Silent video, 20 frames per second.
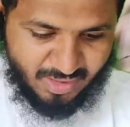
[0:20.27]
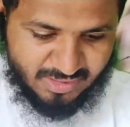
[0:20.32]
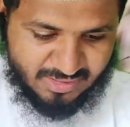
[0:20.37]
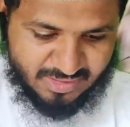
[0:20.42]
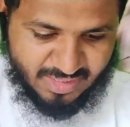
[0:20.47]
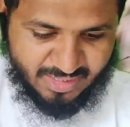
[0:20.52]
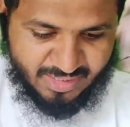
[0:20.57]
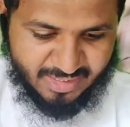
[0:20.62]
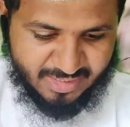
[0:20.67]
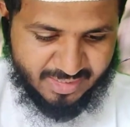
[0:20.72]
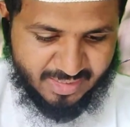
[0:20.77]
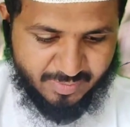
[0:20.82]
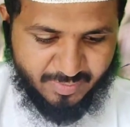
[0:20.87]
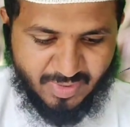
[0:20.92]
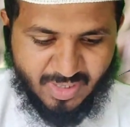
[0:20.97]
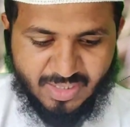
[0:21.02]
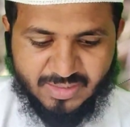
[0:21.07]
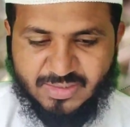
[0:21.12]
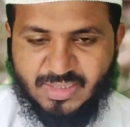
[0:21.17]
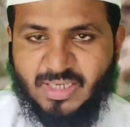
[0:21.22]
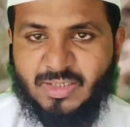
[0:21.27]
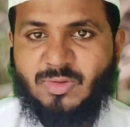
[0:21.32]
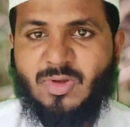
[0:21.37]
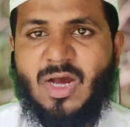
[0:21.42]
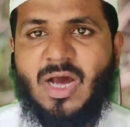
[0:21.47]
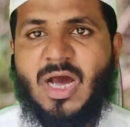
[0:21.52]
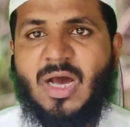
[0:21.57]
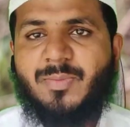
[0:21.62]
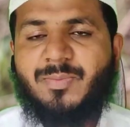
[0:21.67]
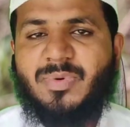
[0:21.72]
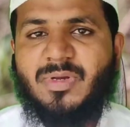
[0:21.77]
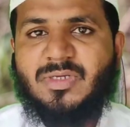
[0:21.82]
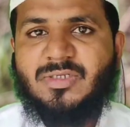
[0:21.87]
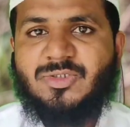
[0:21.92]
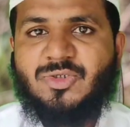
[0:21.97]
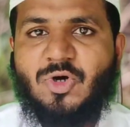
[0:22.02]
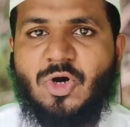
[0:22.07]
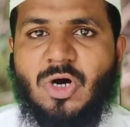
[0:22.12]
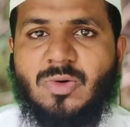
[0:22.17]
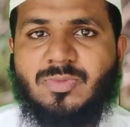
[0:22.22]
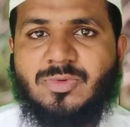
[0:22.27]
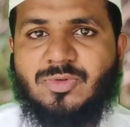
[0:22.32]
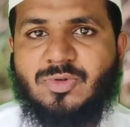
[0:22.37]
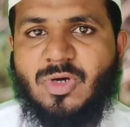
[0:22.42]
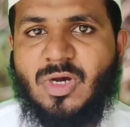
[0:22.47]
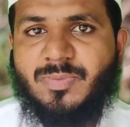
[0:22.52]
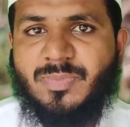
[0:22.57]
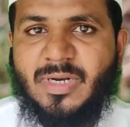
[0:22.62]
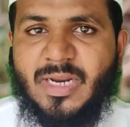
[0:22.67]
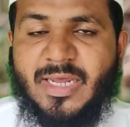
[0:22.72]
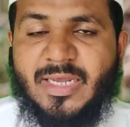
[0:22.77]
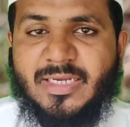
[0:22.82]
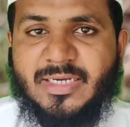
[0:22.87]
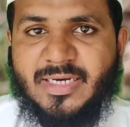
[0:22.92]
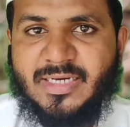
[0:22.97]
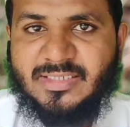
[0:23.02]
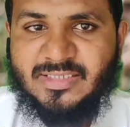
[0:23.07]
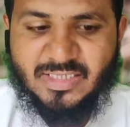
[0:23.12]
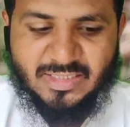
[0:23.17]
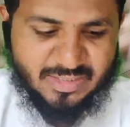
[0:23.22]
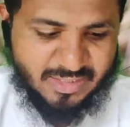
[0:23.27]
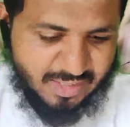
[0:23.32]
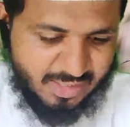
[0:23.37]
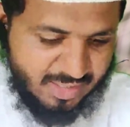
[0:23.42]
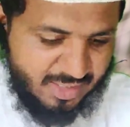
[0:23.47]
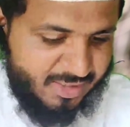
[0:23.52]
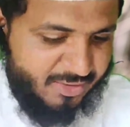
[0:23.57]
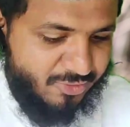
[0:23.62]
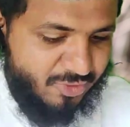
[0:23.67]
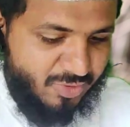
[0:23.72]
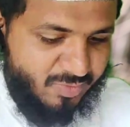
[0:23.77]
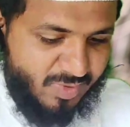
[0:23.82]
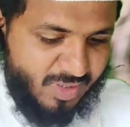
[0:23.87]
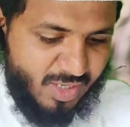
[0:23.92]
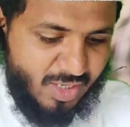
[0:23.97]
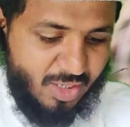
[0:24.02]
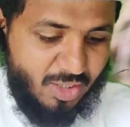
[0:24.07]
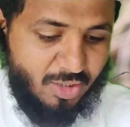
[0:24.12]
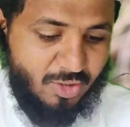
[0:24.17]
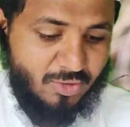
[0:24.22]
इस कैटेगरी में आते हैं तो आप भी जॉब जो है अप्लाई कर सकते हैं यू में